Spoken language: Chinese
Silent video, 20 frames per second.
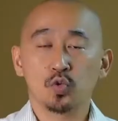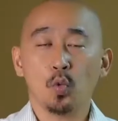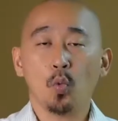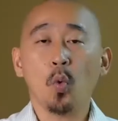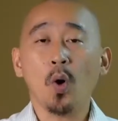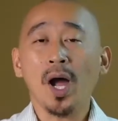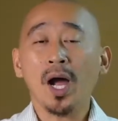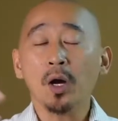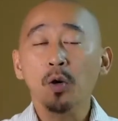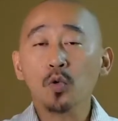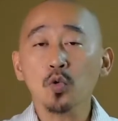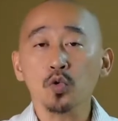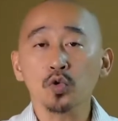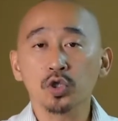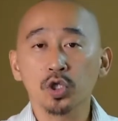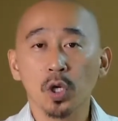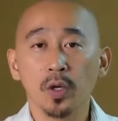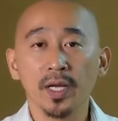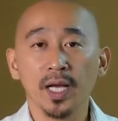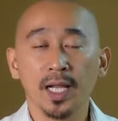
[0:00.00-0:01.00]
万物
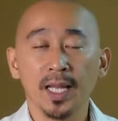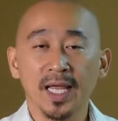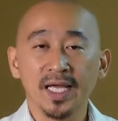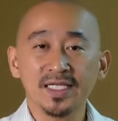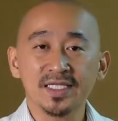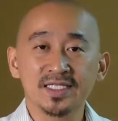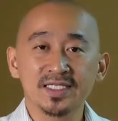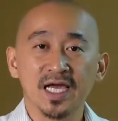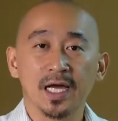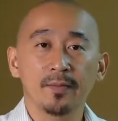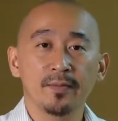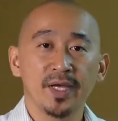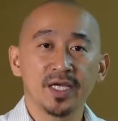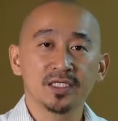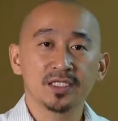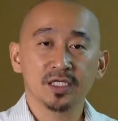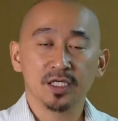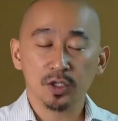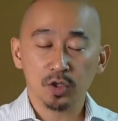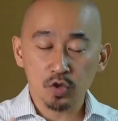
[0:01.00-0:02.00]
都要来赞美
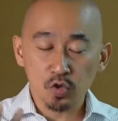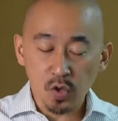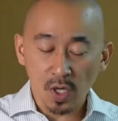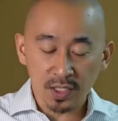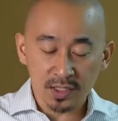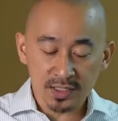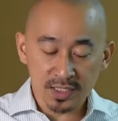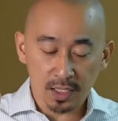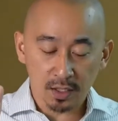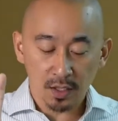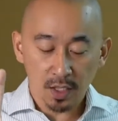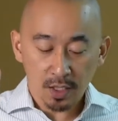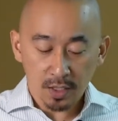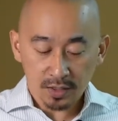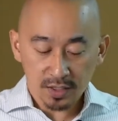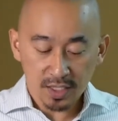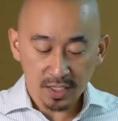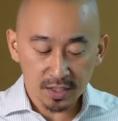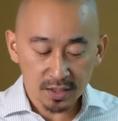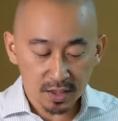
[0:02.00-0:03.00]
这个创造
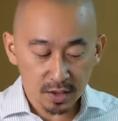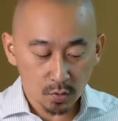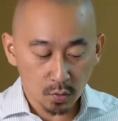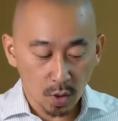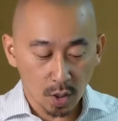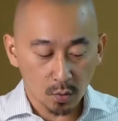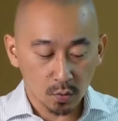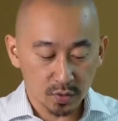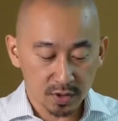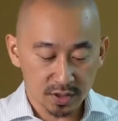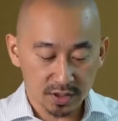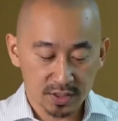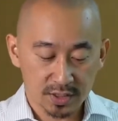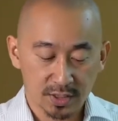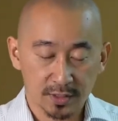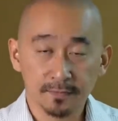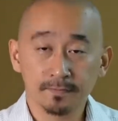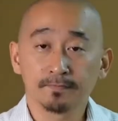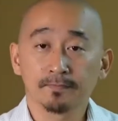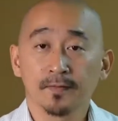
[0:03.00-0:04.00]
天地万物的神。